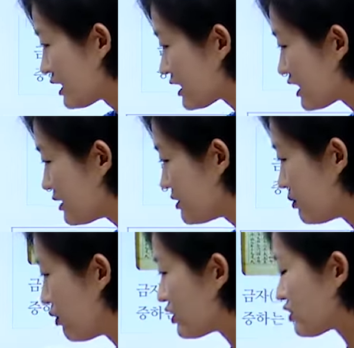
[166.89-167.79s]
기금을
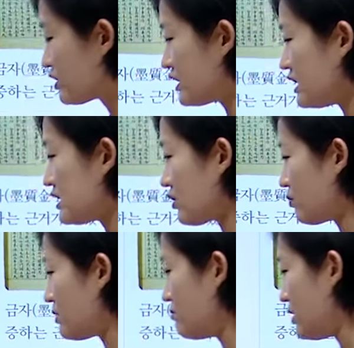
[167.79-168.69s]
모아서 그
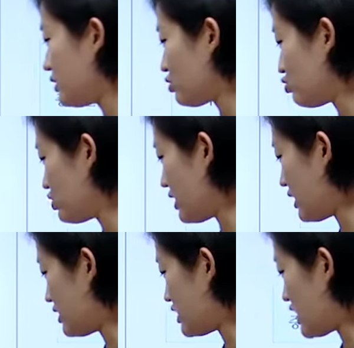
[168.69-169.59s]
이자로 빈민을
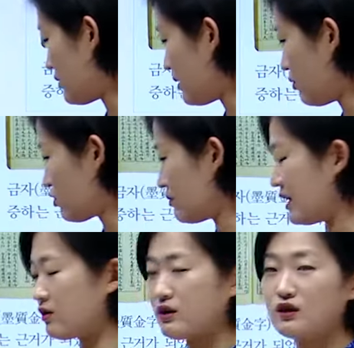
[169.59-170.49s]
구제하는 제위보를
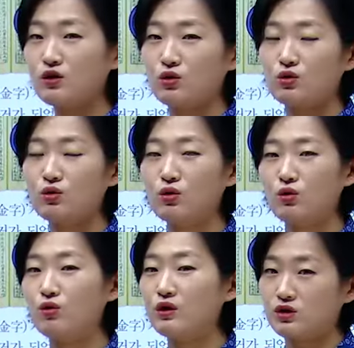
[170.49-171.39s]
마련하는 것도
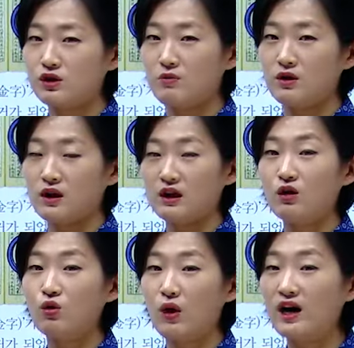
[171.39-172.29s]
고려시대입니다.
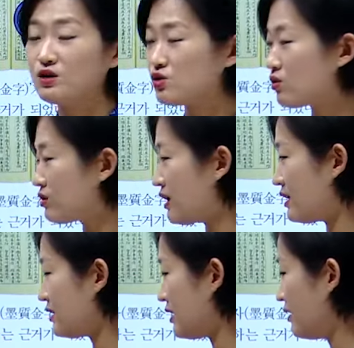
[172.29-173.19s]
이건 광종 때
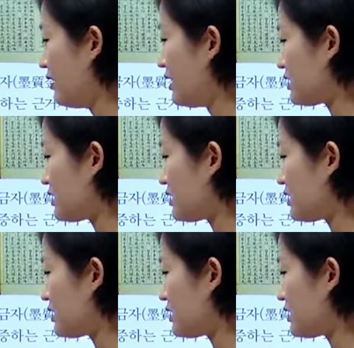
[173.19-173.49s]
일이네요.